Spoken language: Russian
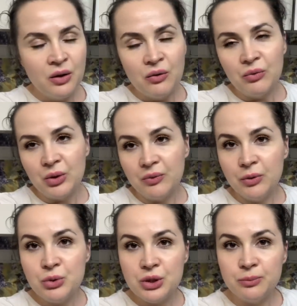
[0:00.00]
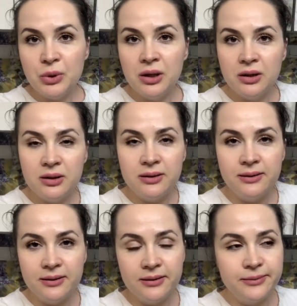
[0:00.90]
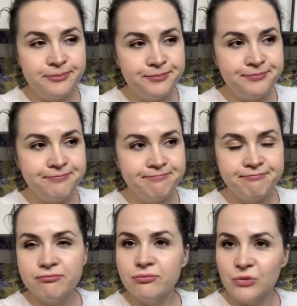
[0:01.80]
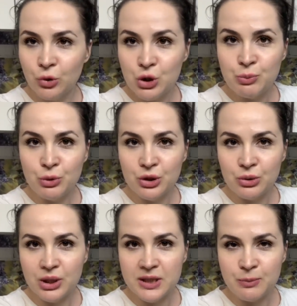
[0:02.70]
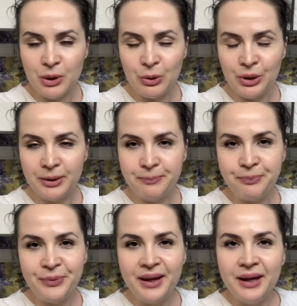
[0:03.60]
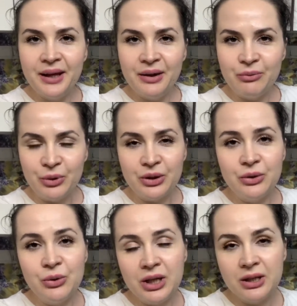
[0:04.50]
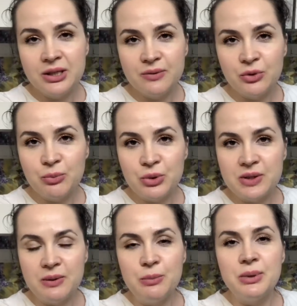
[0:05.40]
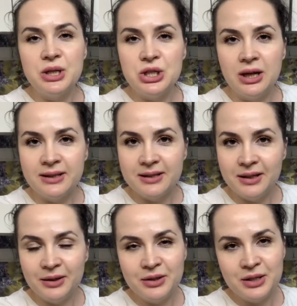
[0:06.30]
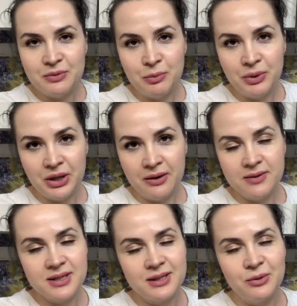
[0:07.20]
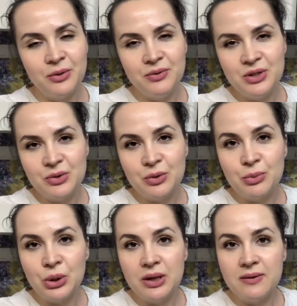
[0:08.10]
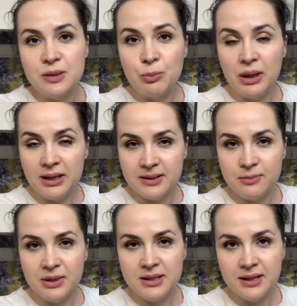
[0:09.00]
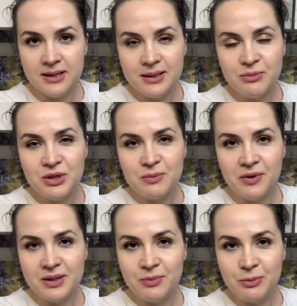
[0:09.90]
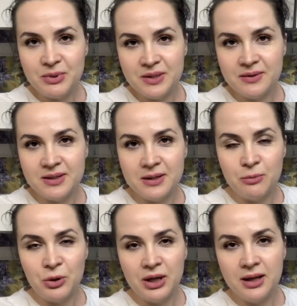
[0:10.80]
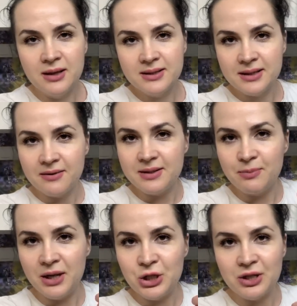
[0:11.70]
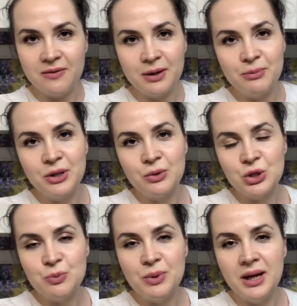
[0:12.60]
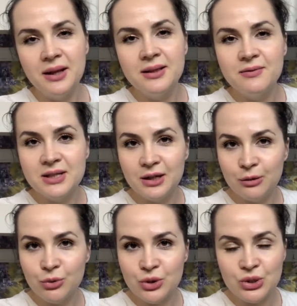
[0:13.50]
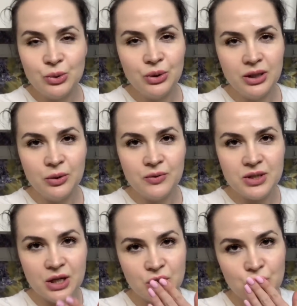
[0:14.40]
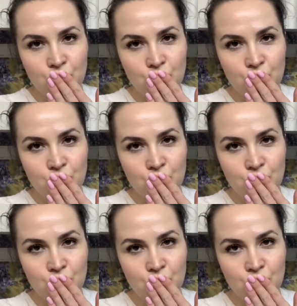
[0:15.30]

Вот, в общем, эм, ночь будет у нас спокойной. Вот, но я на сегодня буду с вами прощаться. Я надеюсь, вам понравилось такое видео. Оно было для вас полезным и интересным. Не забывайте подписываться на мой канал, ставьте пальчики вверх, мне это очень приятно. Всех люблю, целую и до новых встреч!